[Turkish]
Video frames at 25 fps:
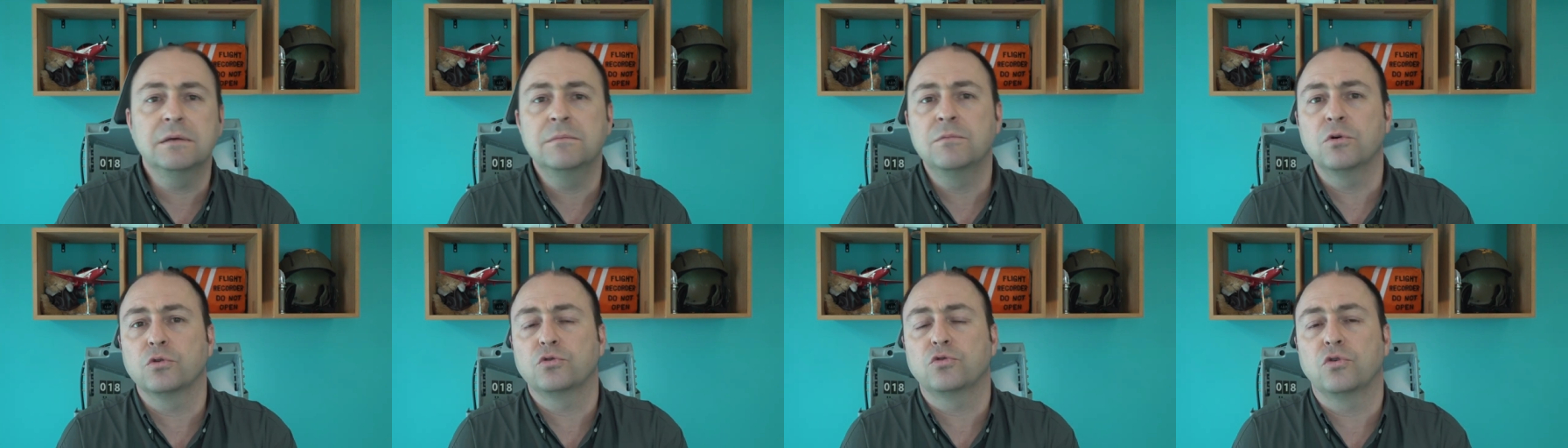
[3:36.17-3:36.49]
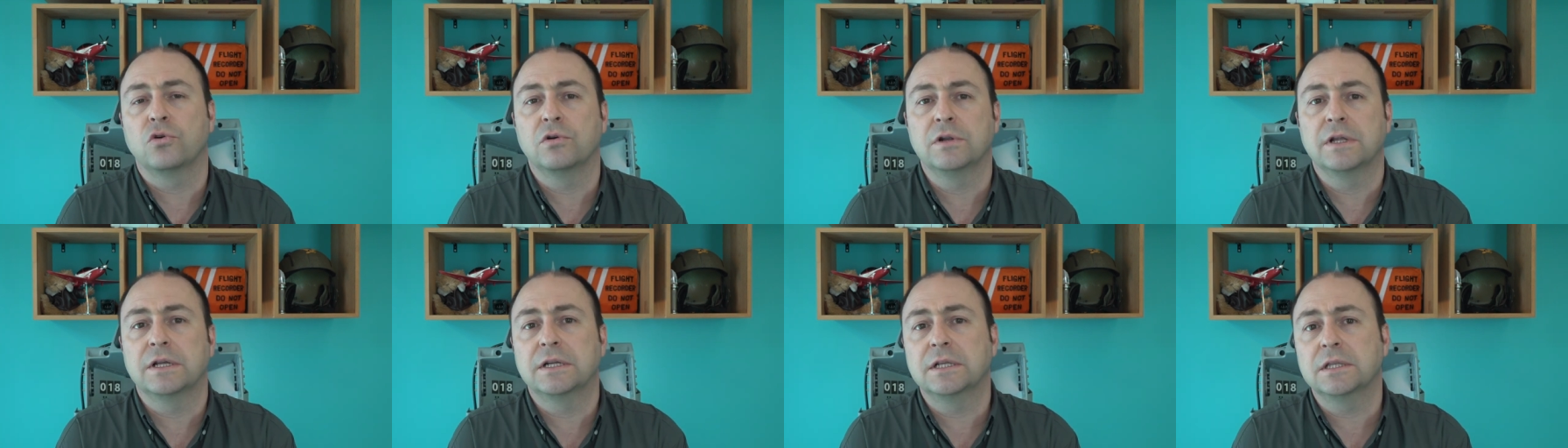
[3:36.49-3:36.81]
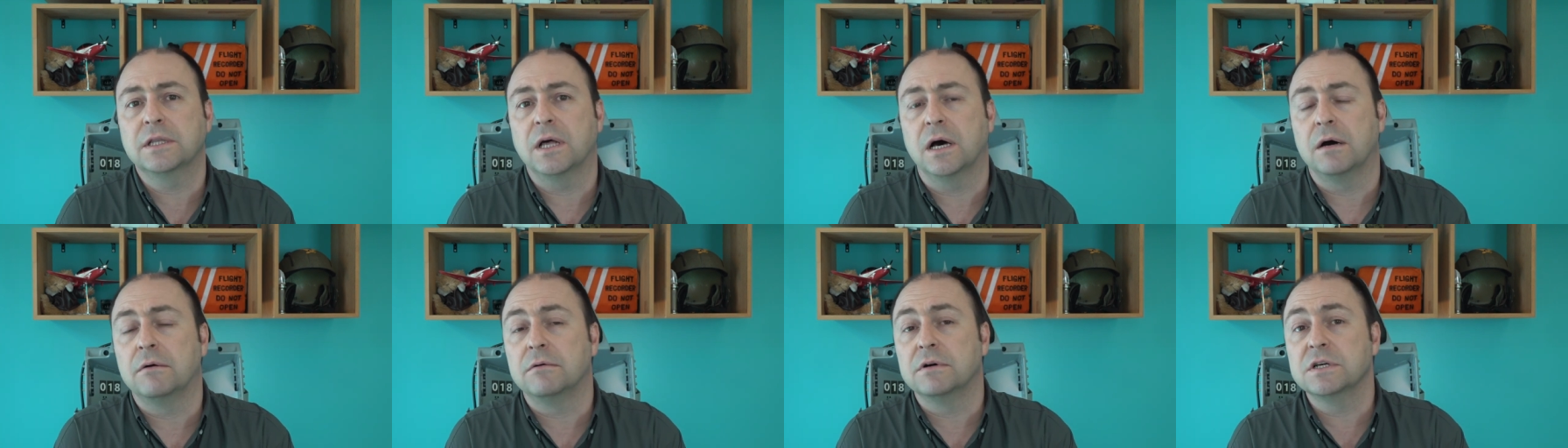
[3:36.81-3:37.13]
motorların
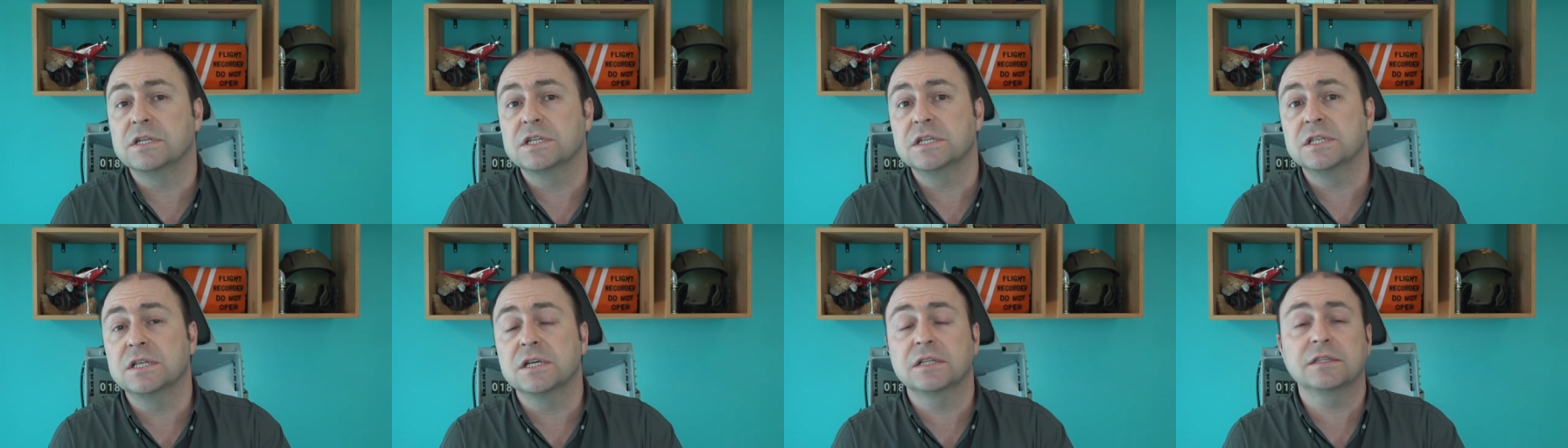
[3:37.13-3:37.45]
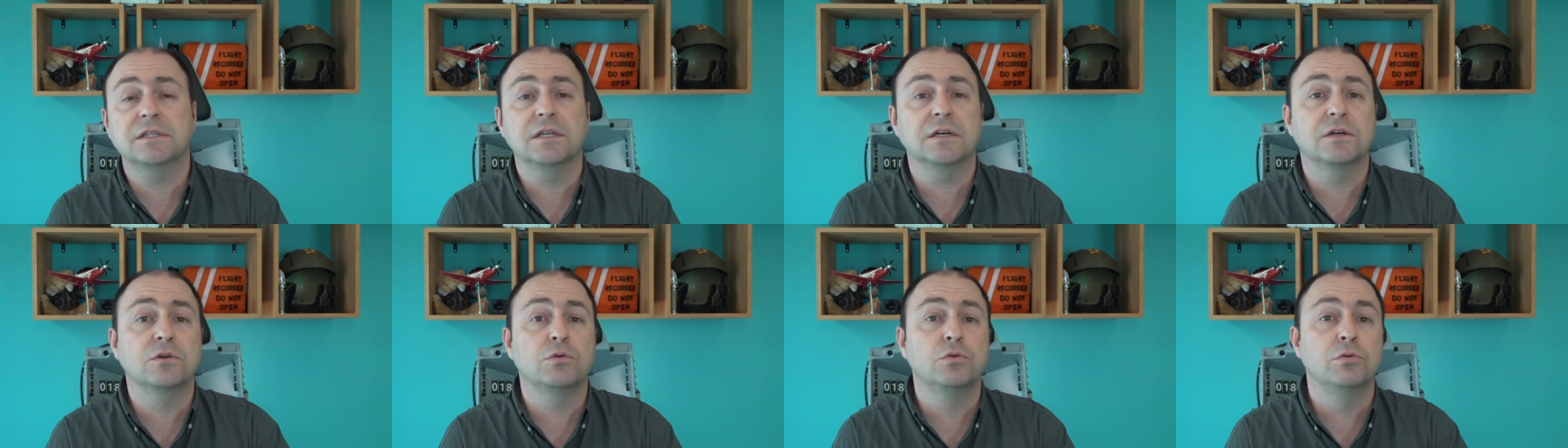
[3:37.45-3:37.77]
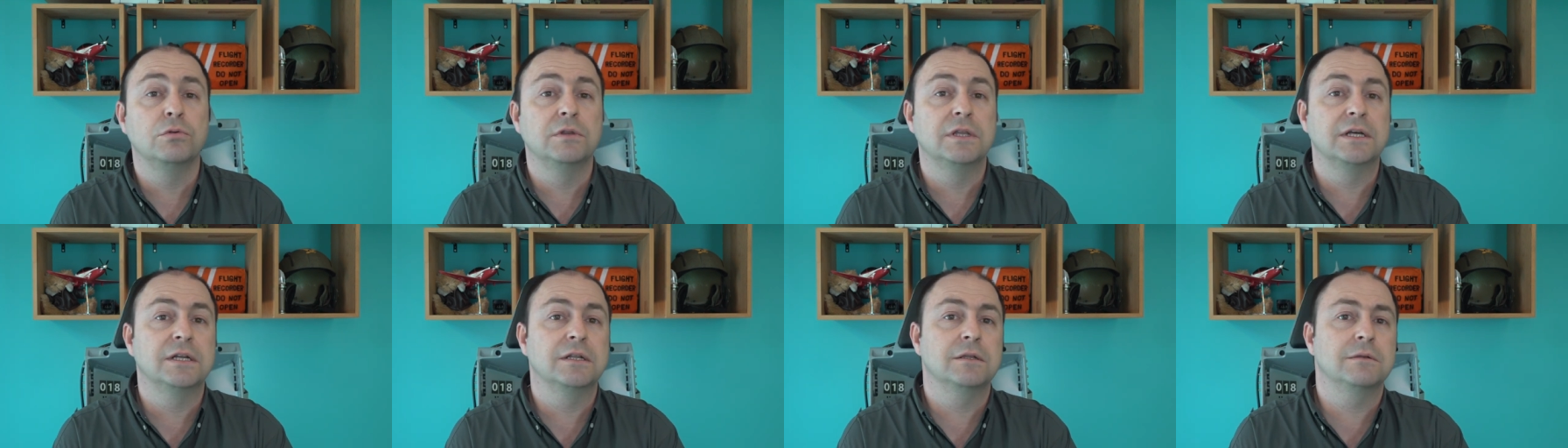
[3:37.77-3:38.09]
havacılıkta
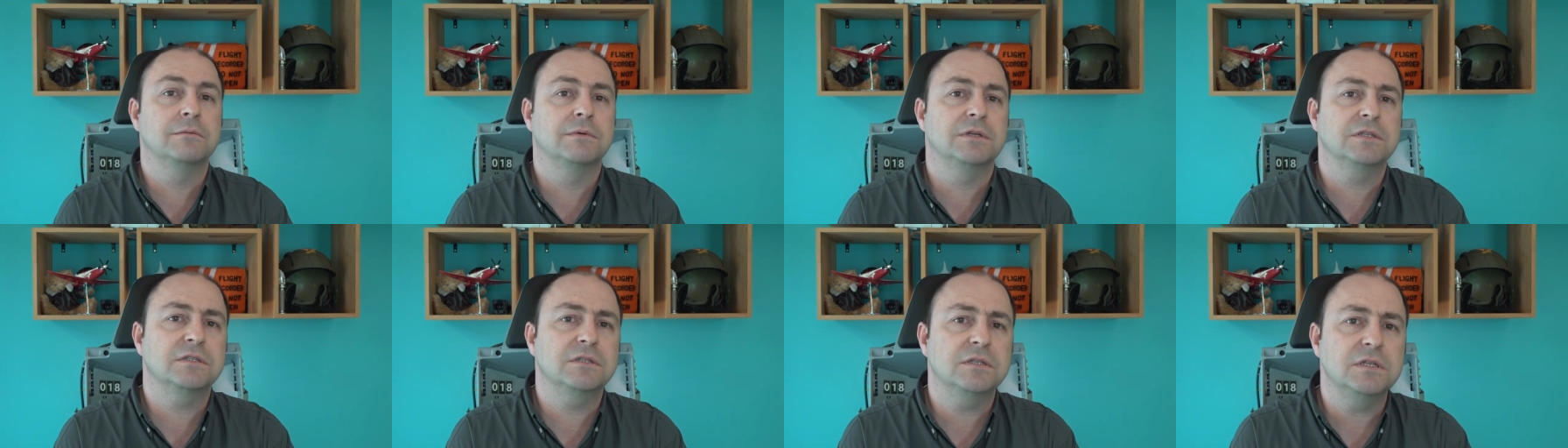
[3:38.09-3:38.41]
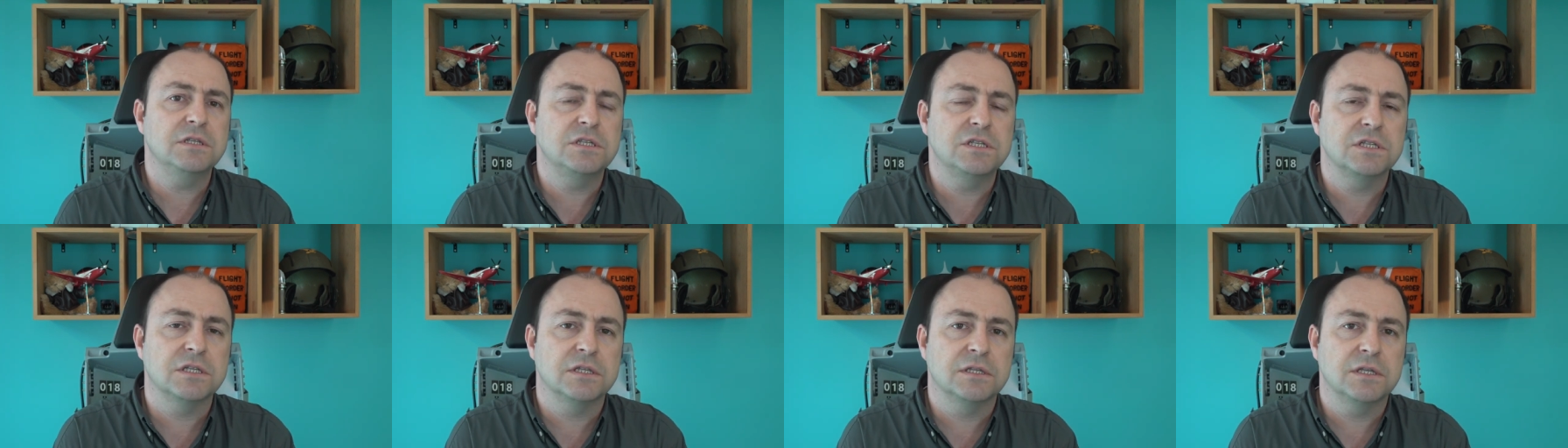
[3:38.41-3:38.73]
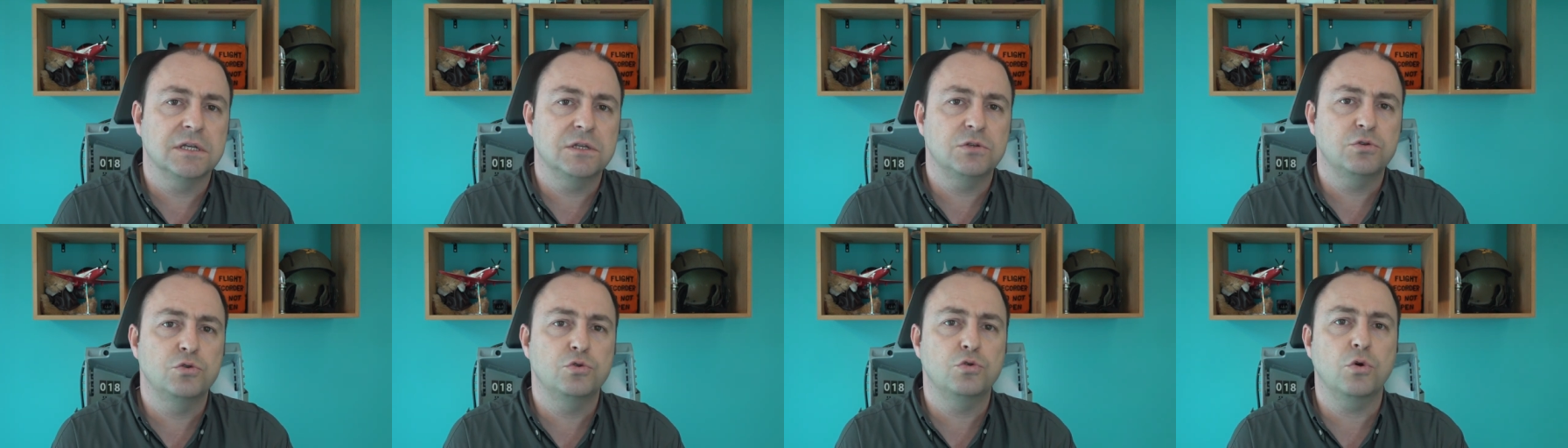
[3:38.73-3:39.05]
kullanılması için
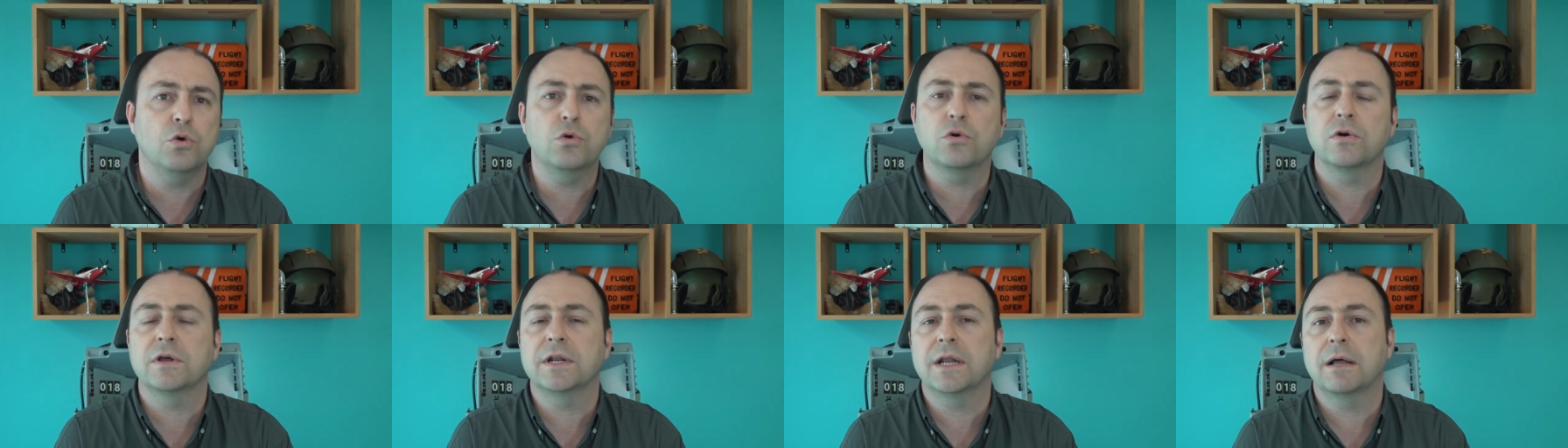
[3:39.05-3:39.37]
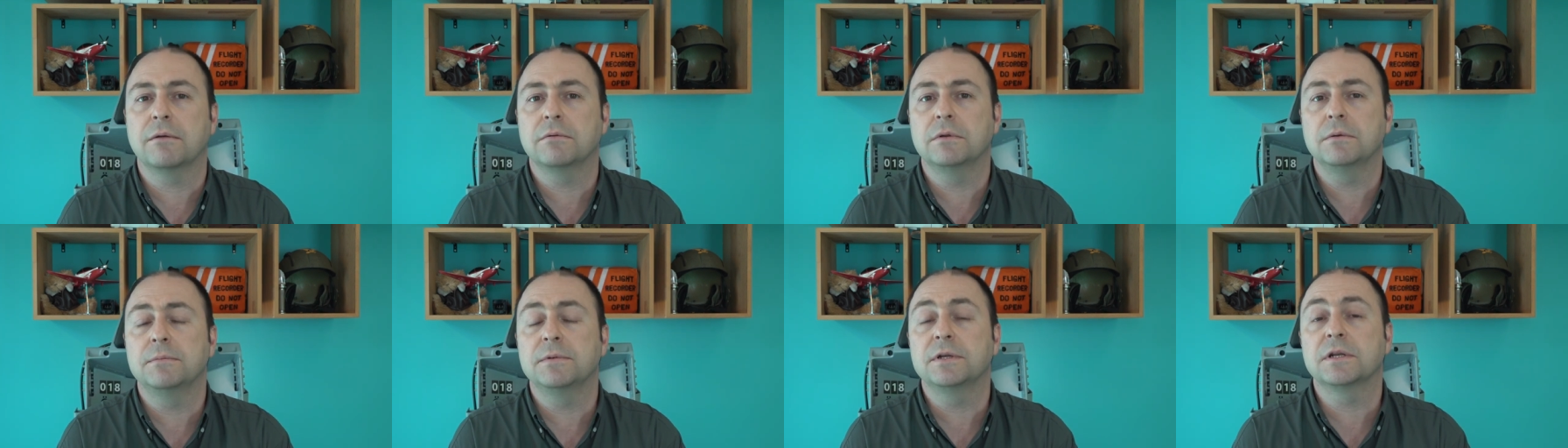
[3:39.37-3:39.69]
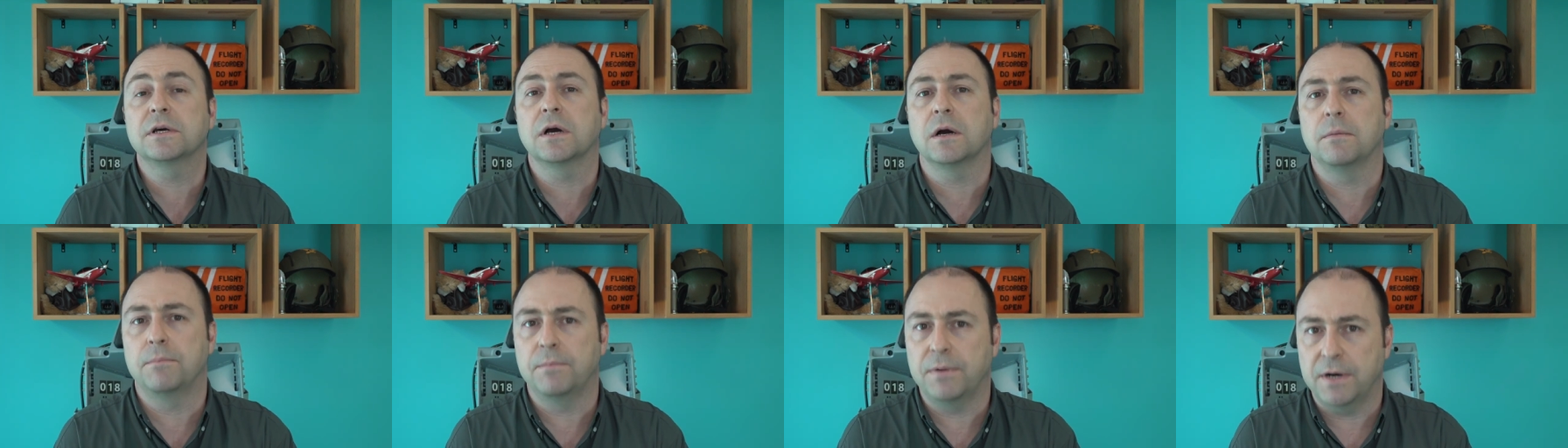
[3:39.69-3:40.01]
de çok önemli bir
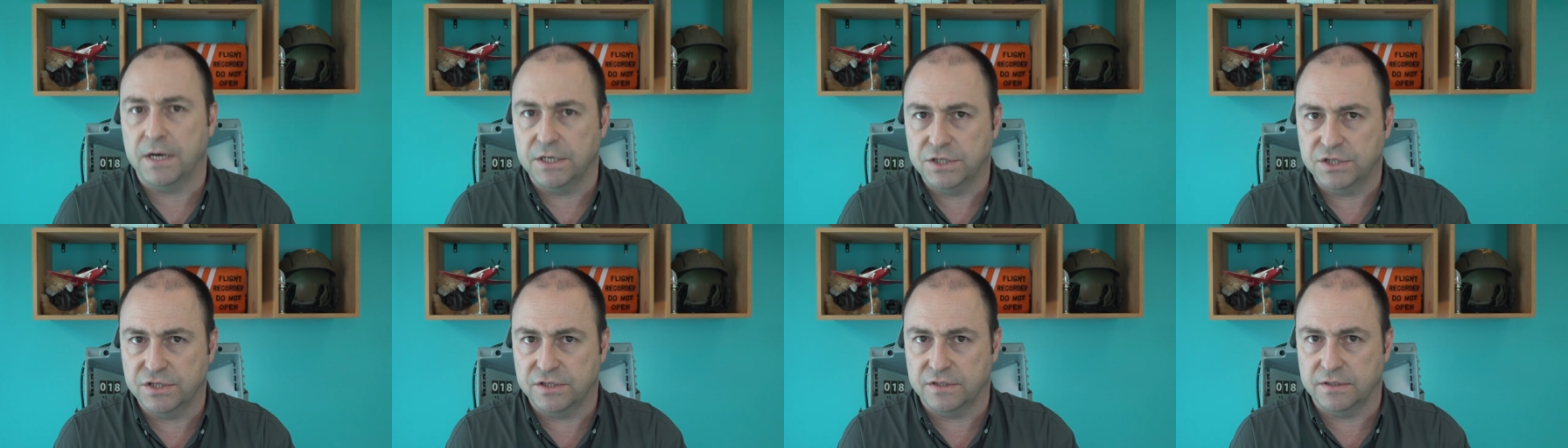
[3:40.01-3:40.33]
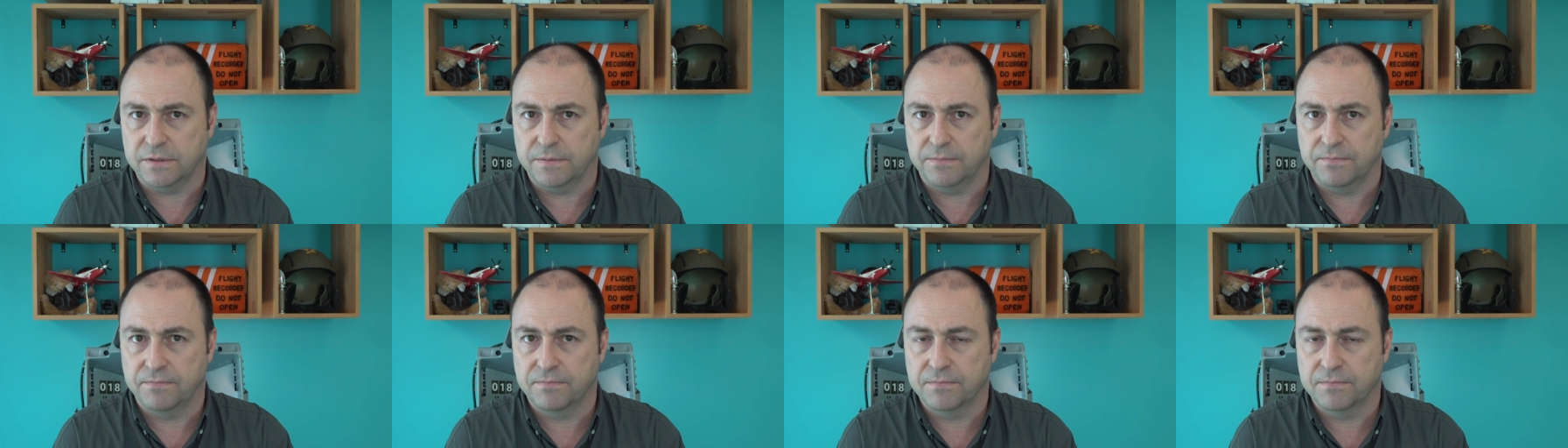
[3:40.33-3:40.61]
kapı açtı.